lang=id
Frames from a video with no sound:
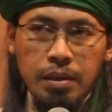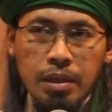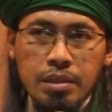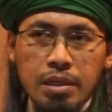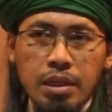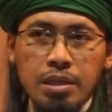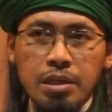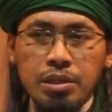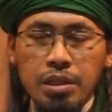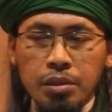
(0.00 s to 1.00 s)
Raja
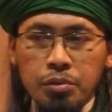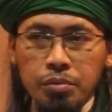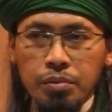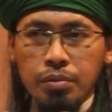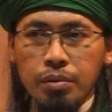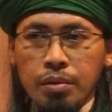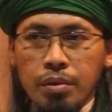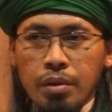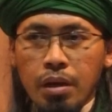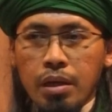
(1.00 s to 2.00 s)
Najasyi itu
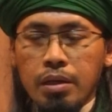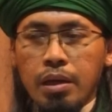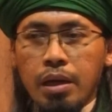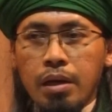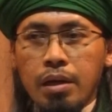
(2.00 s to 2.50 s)
adalah